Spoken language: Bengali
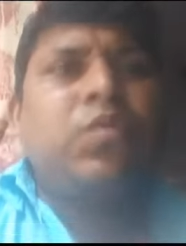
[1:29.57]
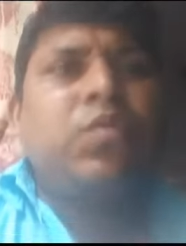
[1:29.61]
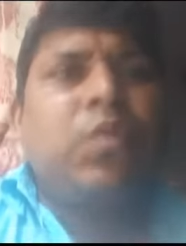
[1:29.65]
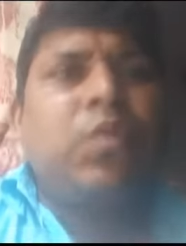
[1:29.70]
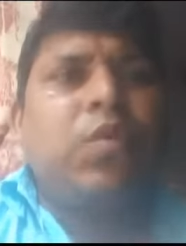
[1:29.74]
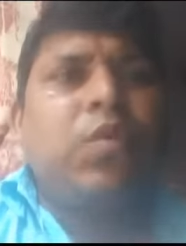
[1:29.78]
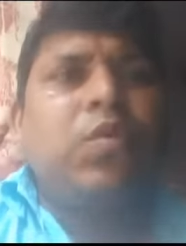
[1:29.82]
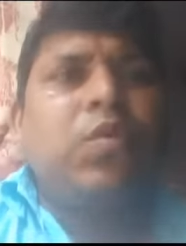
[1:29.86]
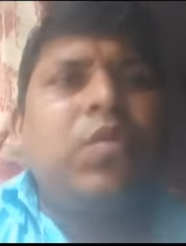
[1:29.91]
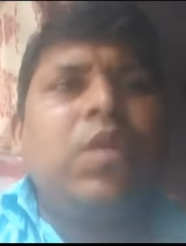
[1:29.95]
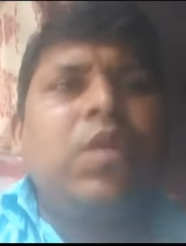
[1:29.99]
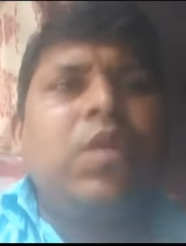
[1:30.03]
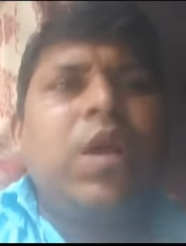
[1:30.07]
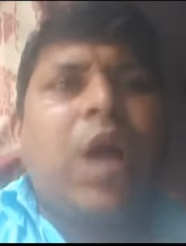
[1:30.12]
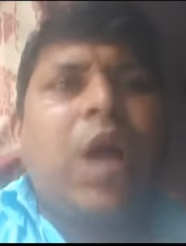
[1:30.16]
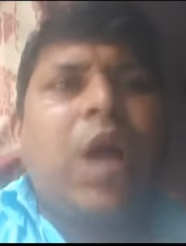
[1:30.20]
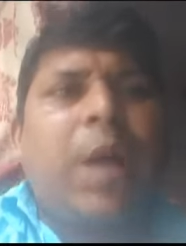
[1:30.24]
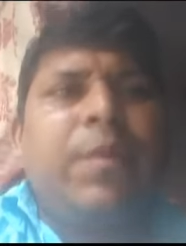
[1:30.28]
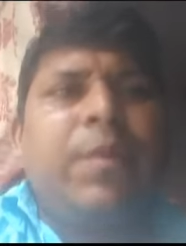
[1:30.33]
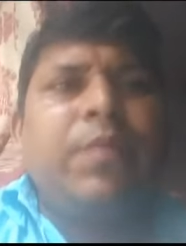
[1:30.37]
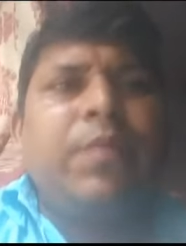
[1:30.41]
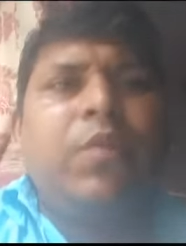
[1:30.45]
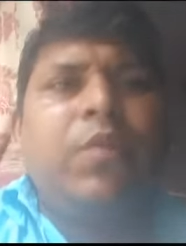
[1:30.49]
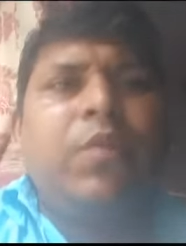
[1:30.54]
তো
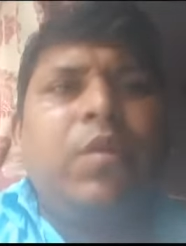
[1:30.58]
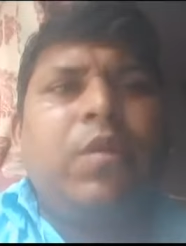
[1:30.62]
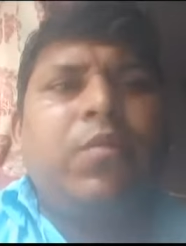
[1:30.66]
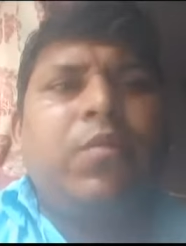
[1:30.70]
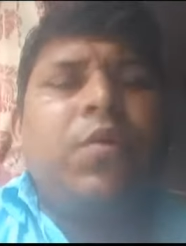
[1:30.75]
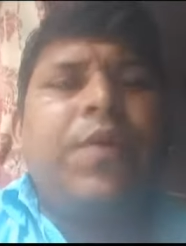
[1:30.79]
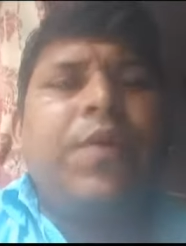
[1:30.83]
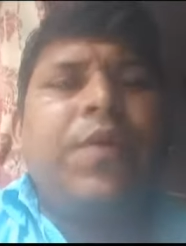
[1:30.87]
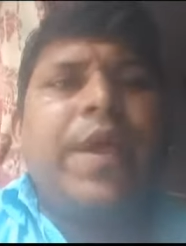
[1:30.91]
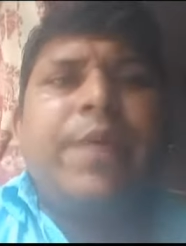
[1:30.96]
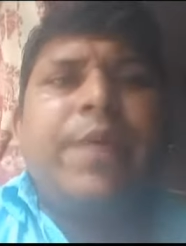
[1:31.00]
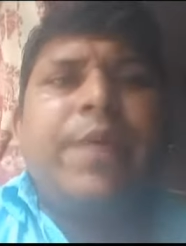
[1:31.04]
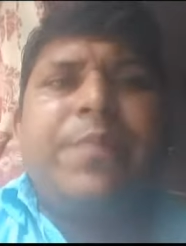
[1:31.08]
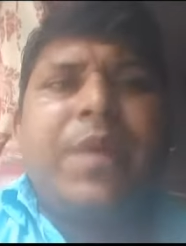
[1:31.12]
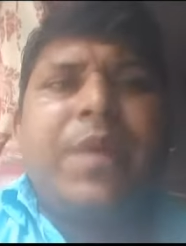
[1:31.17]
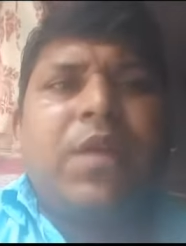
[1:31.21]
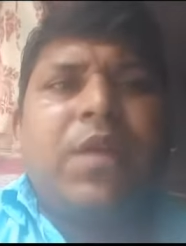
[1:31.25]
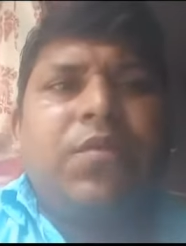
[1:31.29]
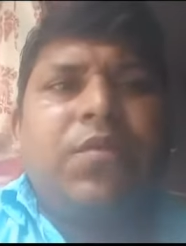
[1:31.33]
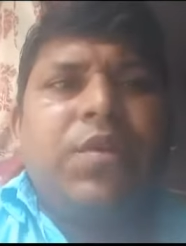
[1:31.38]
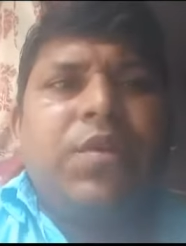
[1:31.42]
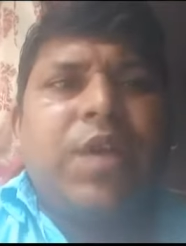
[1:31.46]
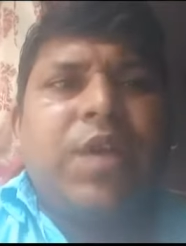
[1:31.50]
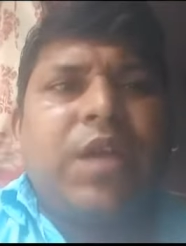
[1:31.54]
আমি বলবো এই
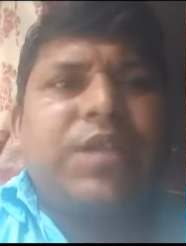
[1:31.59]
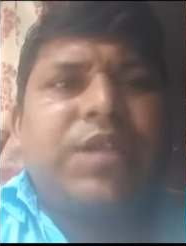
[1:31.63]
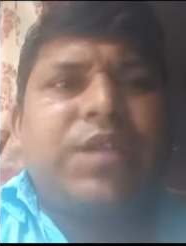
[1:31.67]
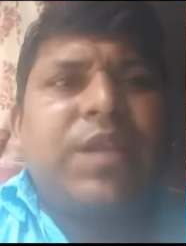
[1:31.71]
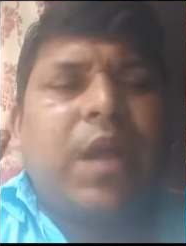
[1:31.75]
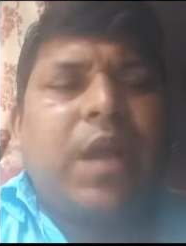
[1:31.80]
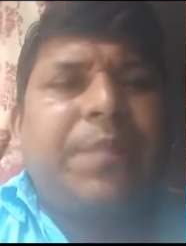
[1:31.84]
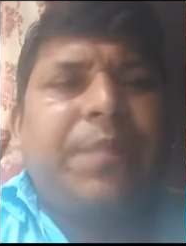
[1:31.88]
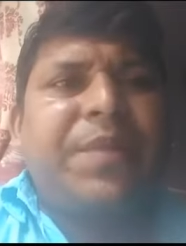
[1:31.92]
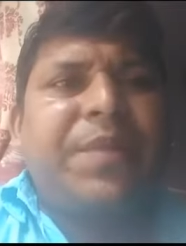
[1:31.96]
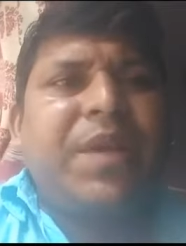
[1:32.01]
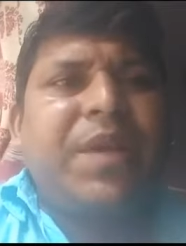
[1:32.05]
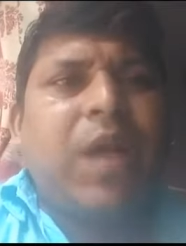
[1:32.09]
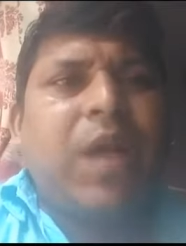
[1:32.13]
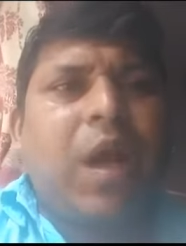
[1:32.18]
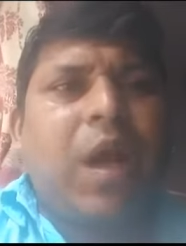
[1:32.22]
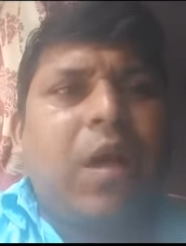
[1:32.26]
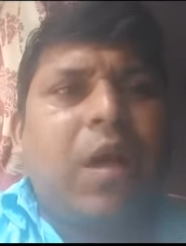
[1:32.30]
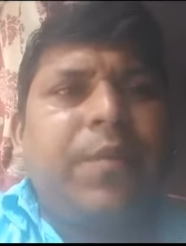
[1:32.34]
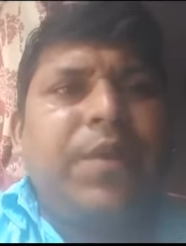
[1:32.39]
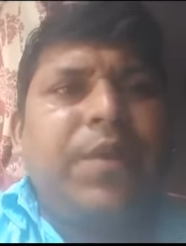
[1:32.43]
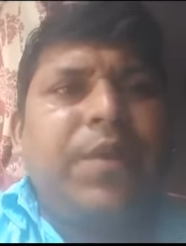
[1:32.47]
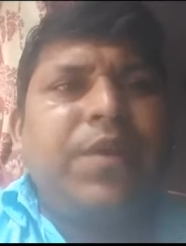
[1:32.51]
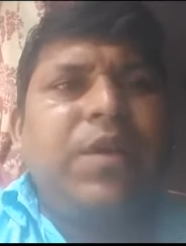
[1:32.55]
ব্রেনোলিয়া সিরাপটি
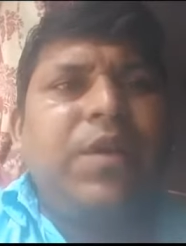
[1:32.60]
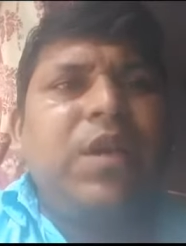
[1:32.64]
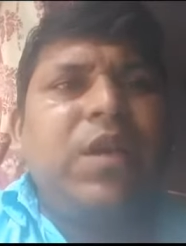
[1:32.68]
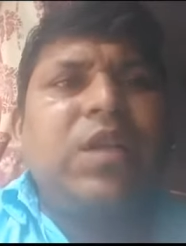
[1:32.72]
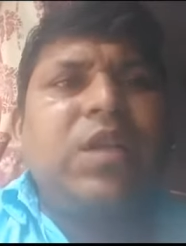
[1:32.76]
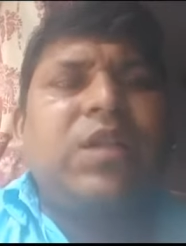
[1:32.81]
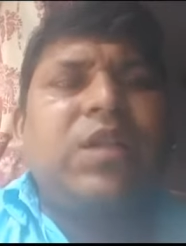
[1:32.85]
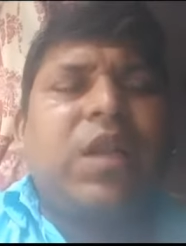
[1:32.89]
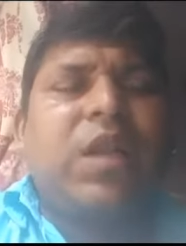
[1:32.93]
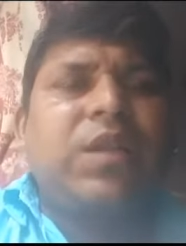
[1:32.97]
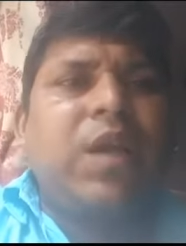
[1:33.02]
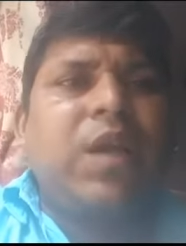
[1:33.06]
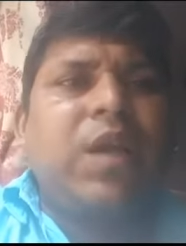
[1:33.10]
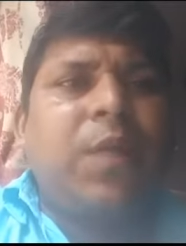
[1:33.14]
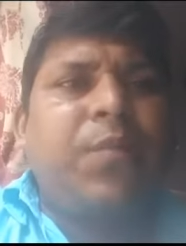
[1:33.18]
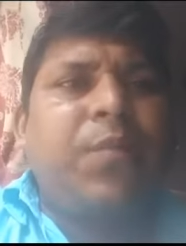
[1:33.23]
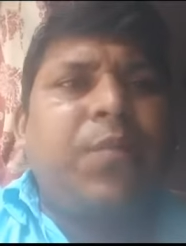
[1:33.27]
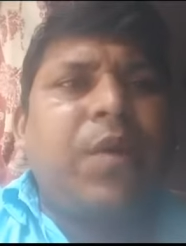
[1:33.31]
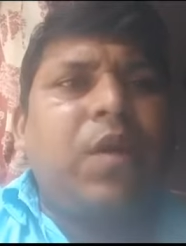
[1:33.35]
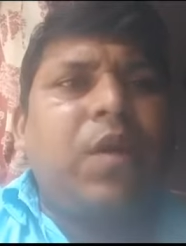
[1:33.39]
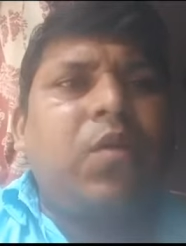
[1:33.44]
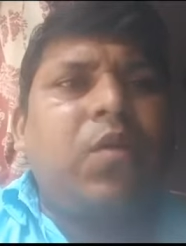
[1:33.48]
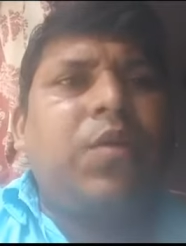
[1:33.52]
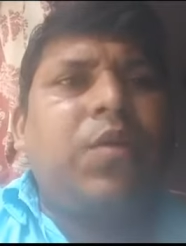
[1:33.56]
খাওয়াবেন তাতে
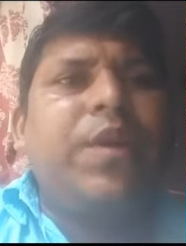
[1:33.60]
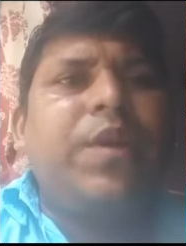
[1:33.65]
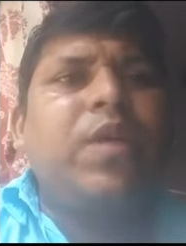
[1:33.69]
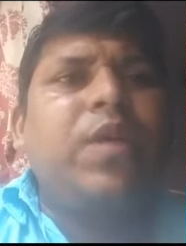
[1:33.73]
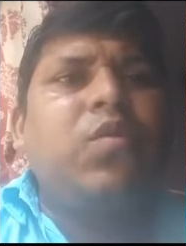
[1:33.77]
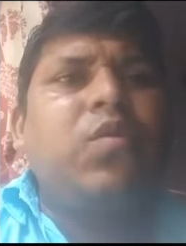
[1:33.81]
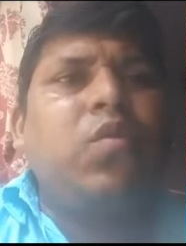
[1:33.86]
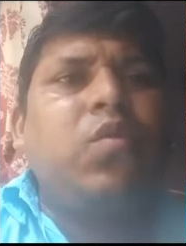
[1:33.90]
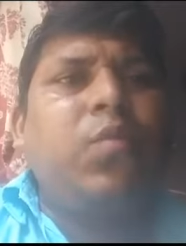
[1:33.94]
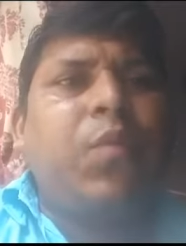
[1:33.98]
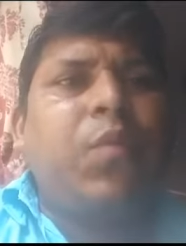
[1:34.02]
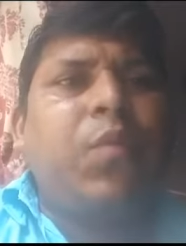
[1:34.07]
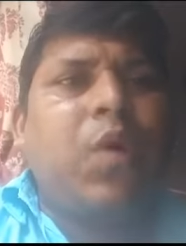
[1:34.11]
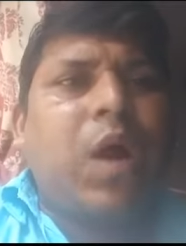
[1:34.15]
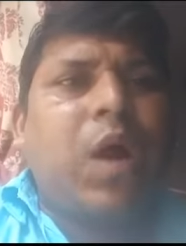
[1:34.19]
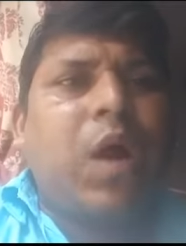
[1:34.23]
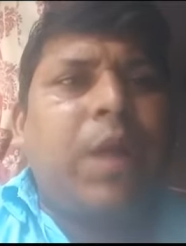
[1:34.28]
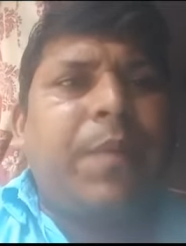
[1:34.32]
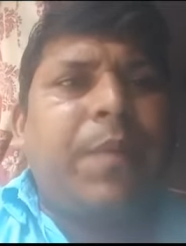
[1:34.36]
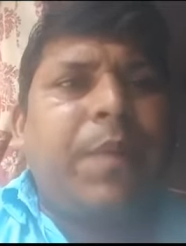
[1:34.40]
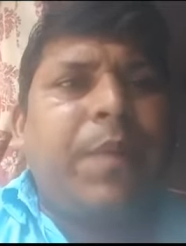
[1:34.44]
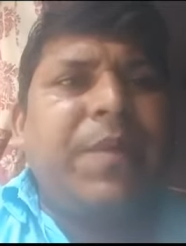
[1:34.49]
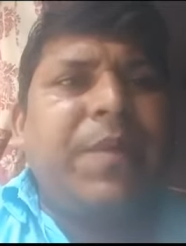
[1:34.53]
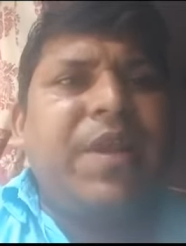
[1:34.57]
আপনার অনেক
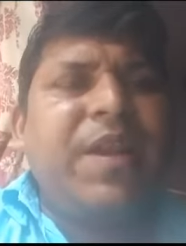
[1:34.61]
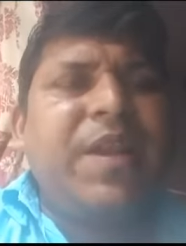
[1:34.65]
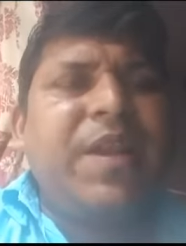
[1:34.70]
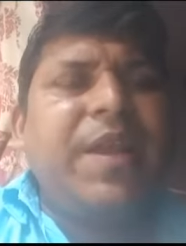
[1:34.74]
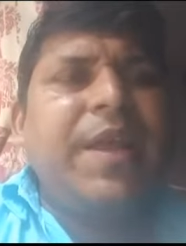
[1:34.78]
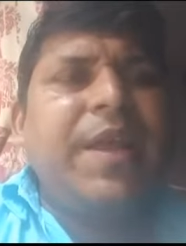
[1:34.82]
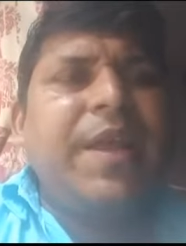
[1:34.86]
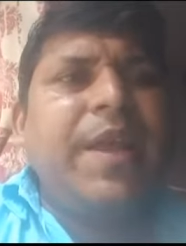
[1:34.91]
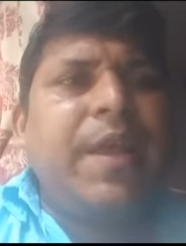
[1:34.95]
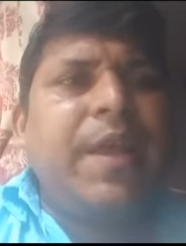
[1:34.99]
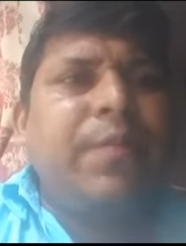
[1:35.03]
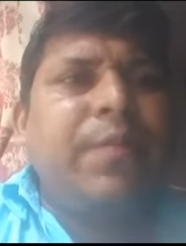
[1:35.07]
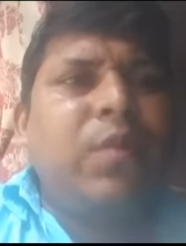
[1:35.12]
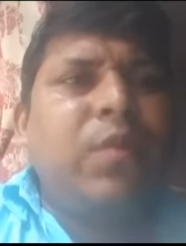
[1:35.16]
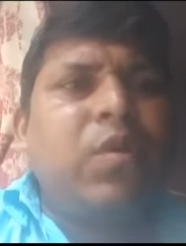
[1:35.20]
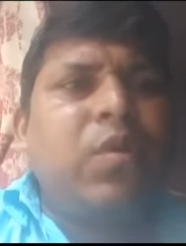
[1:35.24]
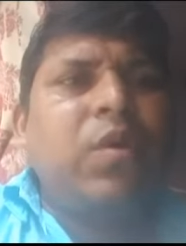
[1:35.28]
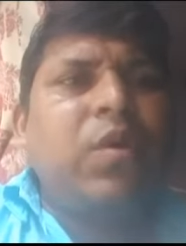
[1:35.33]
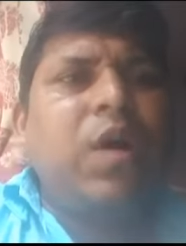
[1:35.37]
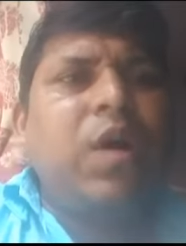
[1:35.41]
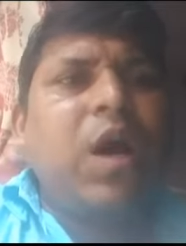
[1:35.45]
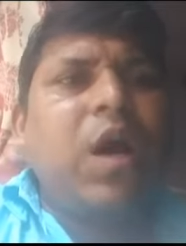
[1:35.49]
উপকার পাবেন এবং